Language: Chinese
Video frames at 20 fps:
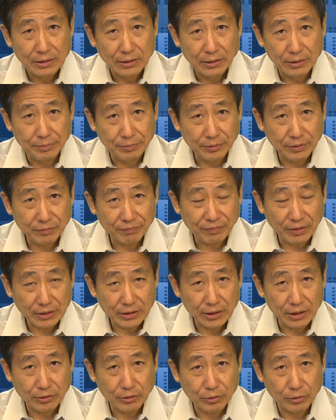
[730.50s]
你不是发
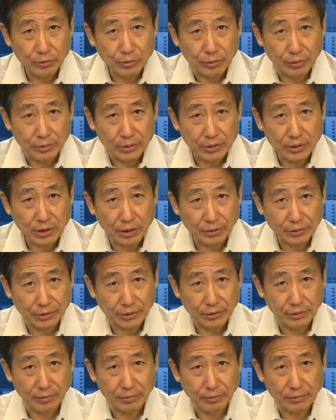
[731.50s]
现就有的超
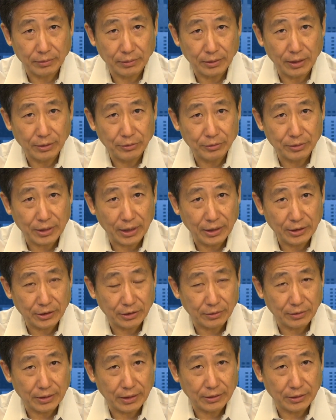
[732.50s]
市，他就开
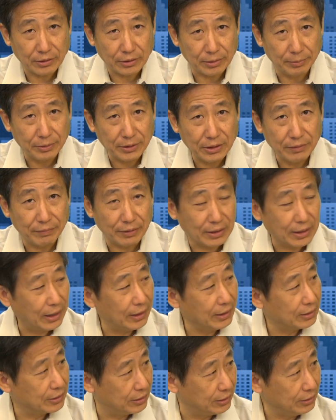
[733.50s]
始在什么地方
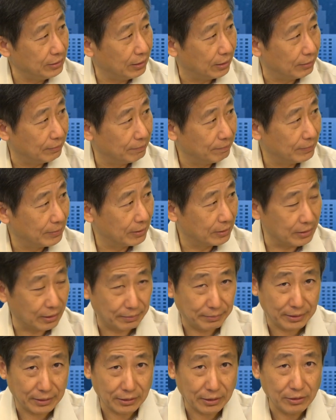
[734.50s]
开一个新的，你知道
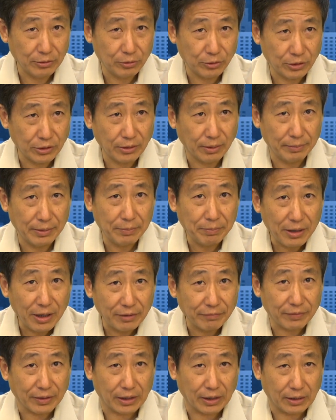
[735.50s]
吗？他就知道没
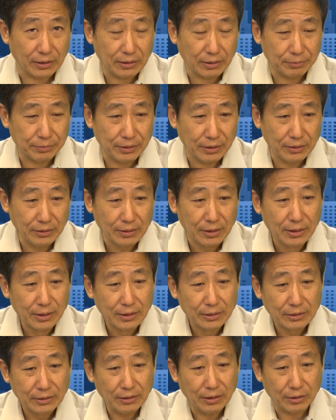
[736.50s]
办法呀，要不然
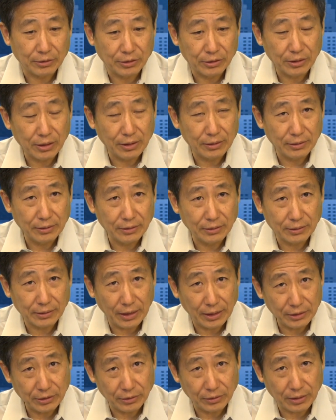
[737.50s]
你老是让人家
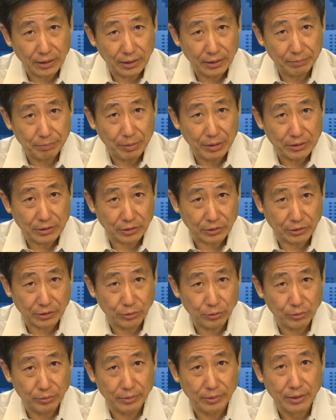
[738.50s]
开车开半小时
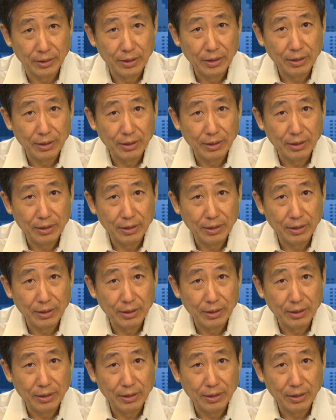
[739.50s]
去